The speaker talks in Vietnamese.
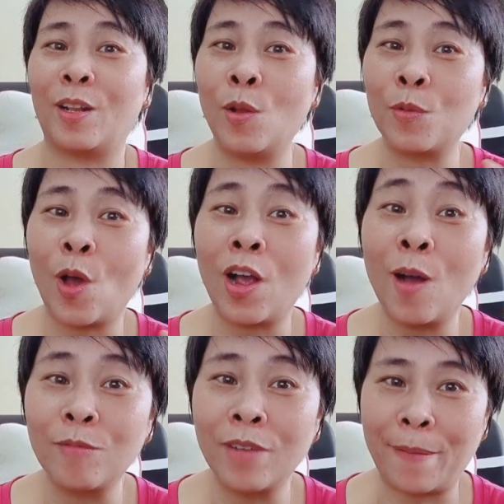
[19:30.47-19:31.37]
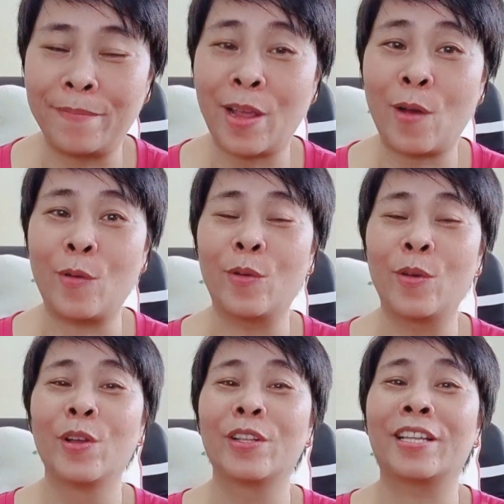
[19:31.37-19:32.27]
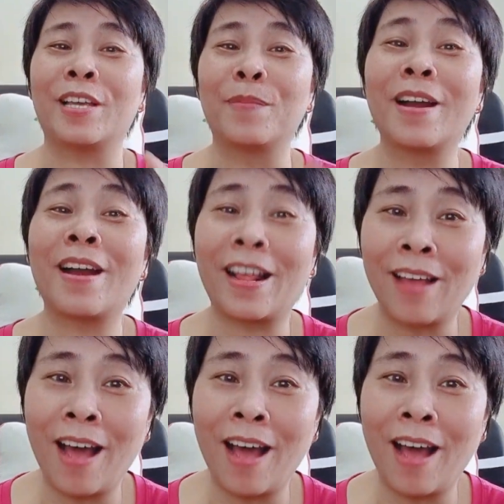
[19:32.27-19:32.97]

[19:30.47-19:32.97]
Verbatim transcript: lúc đó không gặp nhau thì mới ra